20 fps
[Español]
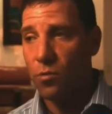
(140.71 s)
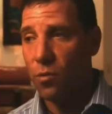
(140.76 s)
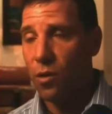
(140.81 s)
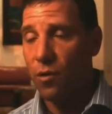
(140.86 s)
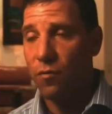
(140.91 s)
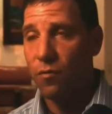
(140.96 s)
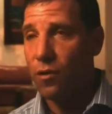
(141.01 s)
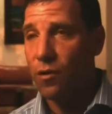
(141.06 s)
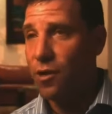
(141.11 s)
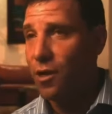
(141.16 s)
pero
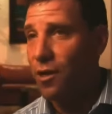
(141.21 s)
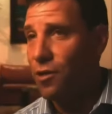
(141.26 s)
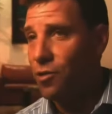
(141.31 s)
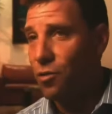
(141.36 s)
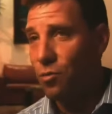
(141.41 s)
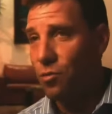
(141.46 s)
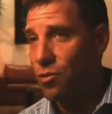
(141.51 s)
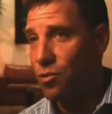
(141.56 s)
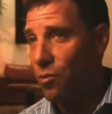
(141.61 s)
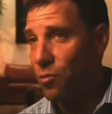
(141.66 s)
al final
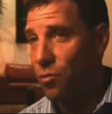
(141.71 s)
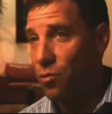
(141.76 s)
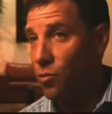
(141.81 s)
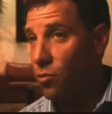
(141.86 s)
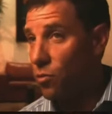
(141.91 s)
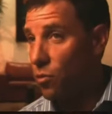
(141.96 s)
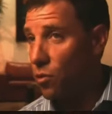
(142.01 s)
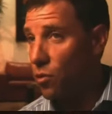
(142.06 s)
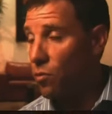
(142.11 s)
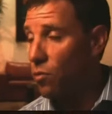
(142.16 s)
estuvimos a
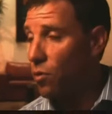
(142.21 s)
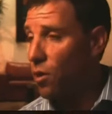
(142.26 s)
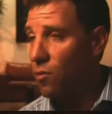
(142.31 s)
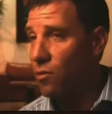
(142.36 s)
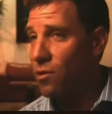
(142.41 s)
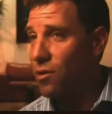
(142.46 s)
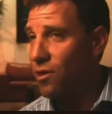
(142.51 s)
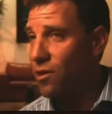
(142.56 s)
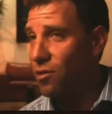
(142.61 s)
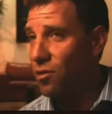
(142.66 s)
punto con un
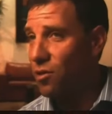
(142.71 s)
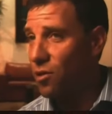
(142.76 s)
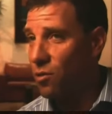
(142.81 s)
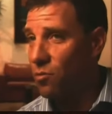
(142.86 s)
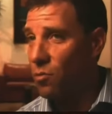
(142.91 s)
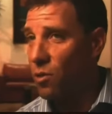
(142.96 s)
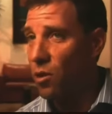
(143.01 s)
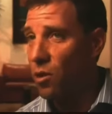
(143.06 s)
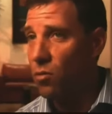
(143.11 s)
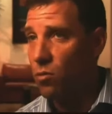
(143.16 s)
cabezazo de
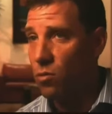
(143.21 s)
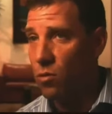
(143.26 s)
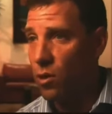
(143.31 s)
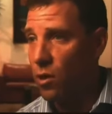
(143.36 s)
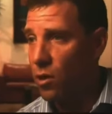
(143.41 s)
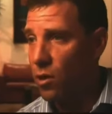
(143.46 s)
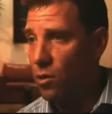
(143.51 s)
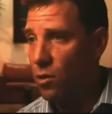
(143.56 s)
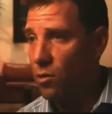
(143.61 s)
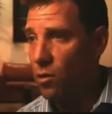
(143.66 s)
Emilio
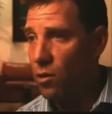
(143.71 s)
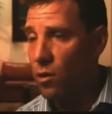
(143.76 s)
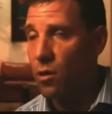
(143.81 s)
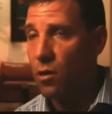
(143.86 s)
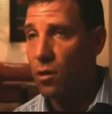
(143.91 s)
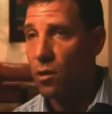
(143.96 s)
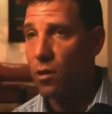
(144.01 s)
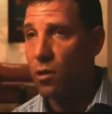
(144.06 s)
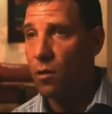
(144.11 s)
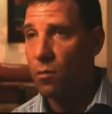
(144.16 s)
Botagueño
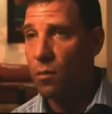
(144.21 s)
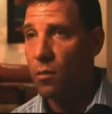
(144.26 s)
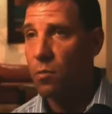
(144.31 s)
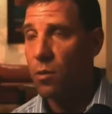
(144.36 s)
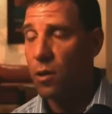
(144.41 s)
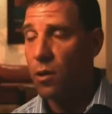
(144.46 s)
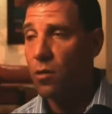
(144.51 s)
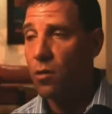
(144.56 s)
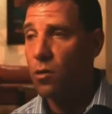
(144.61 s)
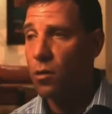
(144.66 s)
de, de, haber
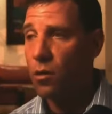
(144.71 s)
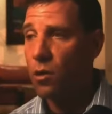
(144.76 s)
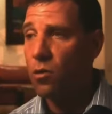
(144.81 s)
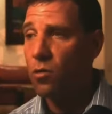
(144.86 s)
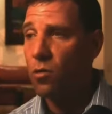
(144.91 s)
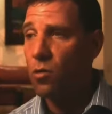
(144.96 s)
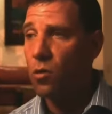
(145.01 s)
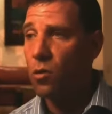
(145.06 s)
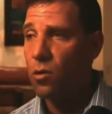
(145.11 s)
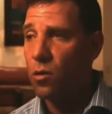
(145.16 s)
perdido el
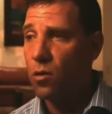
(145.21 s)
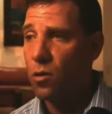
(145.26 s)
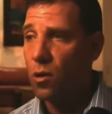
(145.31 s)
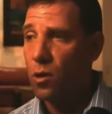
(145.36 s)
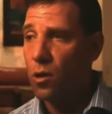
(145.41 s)
título, ¿no?